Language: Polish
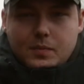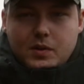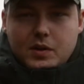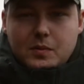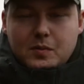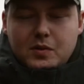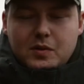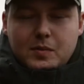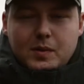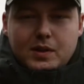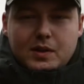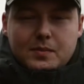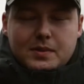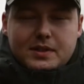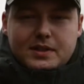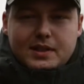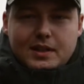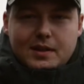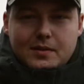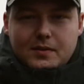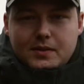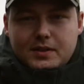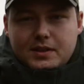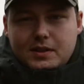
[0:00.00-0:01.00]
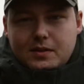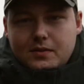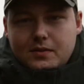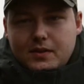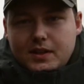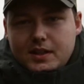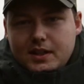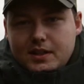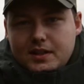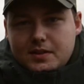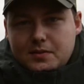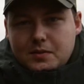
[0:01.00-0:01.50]
Moim ulubionym stylem
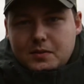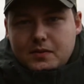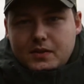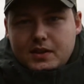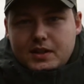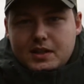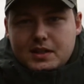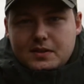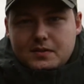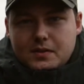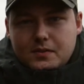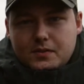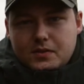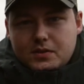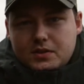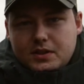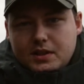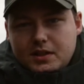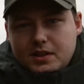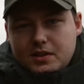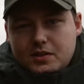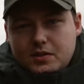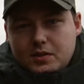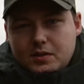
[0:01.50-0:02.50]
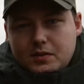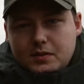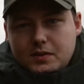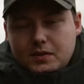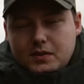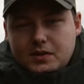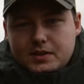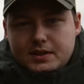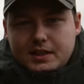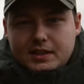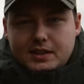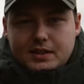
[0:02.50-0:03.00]
metkowania jest łowienie z wywózki, aczkolwiek
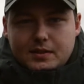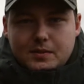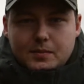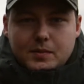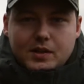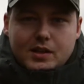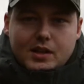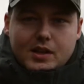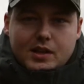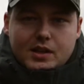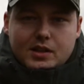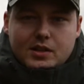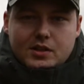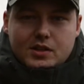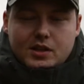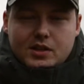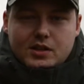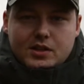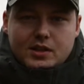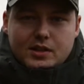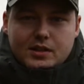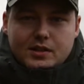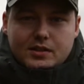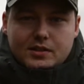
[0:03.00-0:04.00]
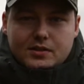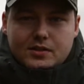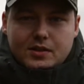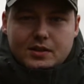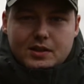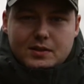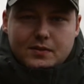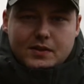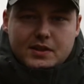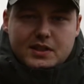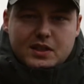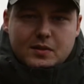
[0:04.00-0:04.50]
w ostatnim czasie
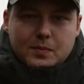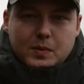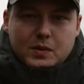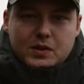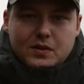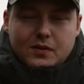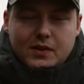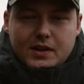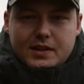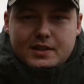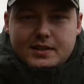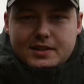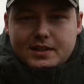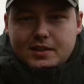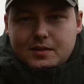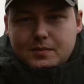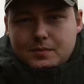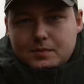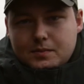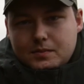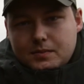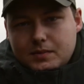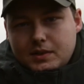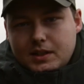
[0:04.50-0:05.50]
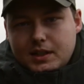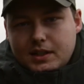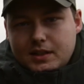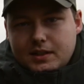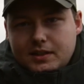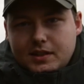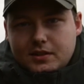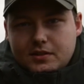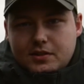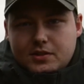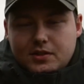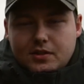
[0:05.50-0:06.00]
coraz więcej poświęcam
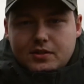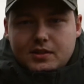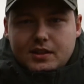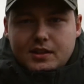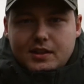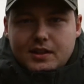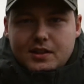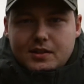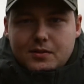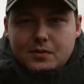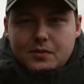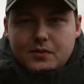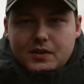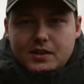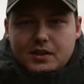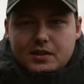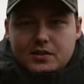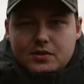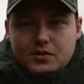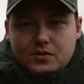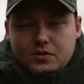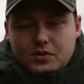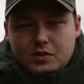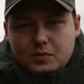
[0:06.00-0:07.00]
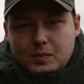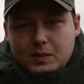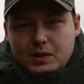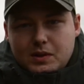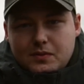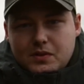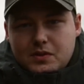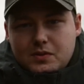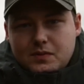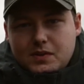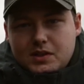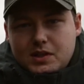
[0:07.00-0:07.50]
na, na doskonalenie łowienia z rzutu,
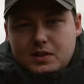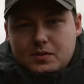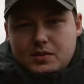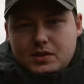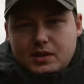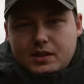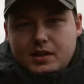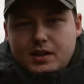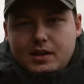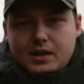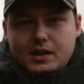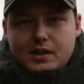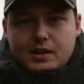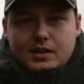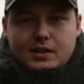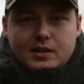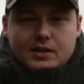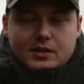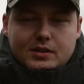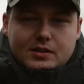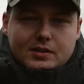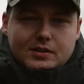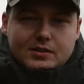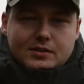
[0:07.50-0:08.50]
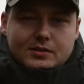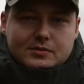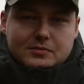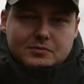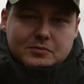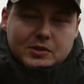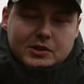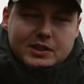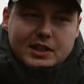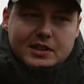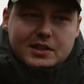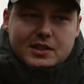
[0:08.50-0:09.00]
ponieważ uważam, że e,
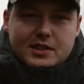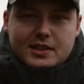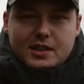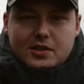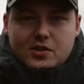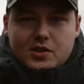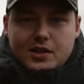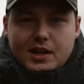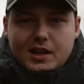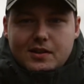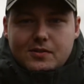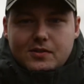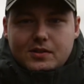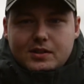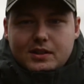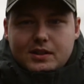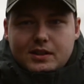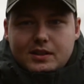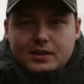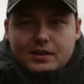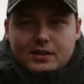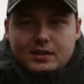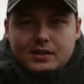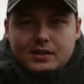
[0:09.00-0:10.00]
no tak się zaczynało i,